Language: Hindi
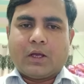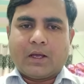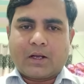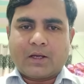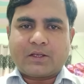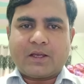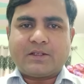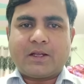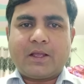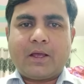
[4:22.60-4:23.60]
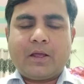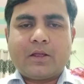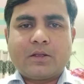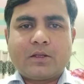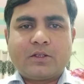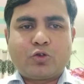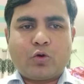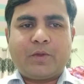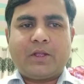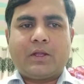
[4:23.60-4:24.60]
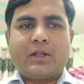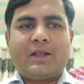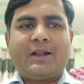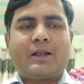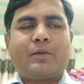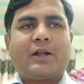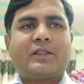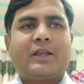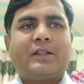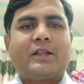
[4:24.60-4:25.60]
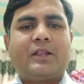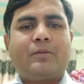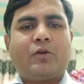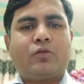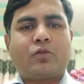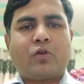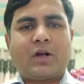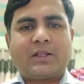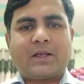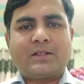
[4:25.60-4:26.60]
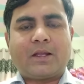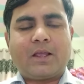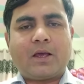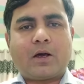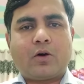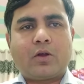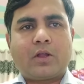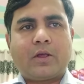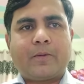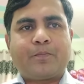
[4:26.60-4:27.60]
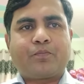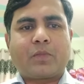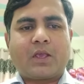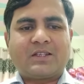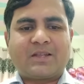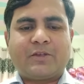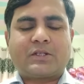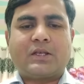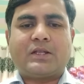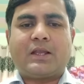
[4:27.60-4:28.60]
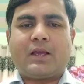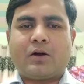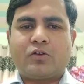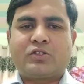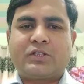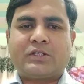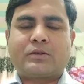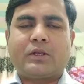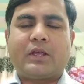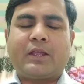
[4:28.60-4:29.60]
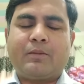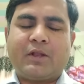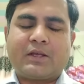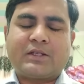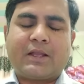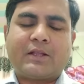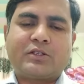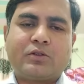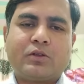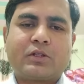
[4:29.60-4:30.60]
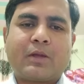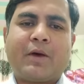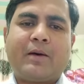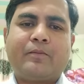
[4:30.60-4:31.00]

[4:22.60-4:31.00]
ख़त के ज़रिया जो भी लीडर बैठते हैं दिल्ली में उनको ख़त के ज़रिया और एसएमएस के ज़रिया और जिस ईमेल के ज़रिया तमाम